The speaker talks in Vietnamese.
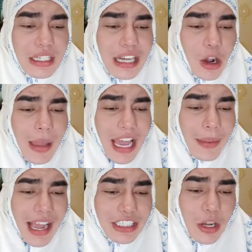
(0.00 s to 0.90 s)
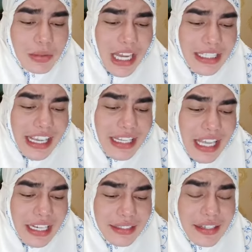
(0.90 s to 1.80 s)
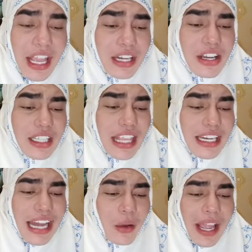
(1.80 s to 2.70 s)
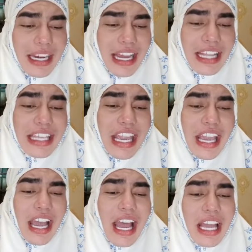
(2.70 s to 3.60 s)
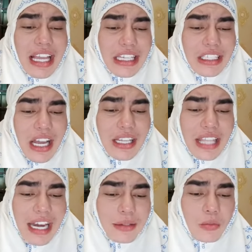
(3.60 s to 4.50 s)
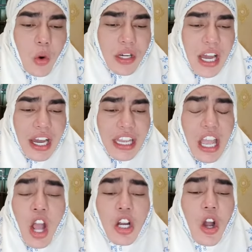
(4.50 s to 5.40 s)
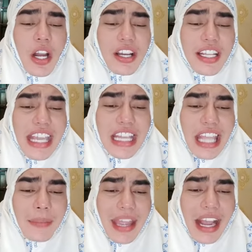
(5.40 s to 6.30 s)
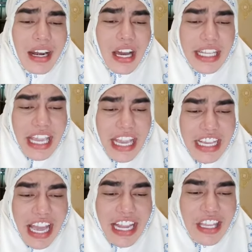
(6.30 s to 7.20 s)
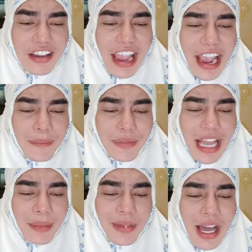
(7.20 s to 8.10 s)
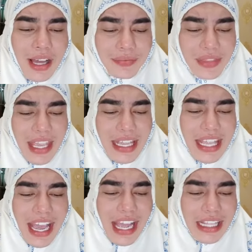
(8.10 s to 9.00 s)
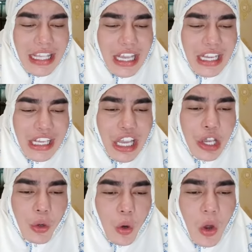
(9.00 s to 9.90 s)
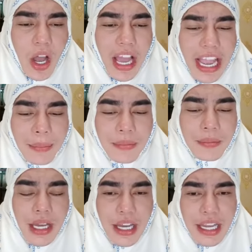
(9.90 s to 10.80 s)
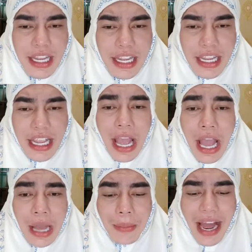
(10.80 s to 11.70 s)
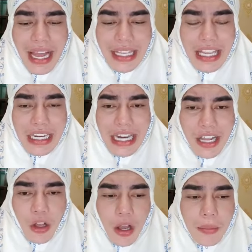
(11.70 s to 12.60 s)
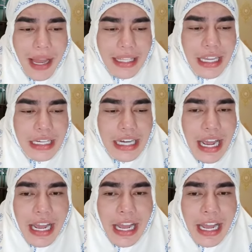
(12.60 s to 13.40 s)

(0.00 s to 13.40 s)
đầu bè bàn trong cơn chiến chinh đưa tiếng nào hay rẽ chia cách trở thành muôn đời nói nữa chỉ thêm ngàn lời chị khả như em cảm ơn chị nha chị yêu của em ơi ba gì ra con ba gì ra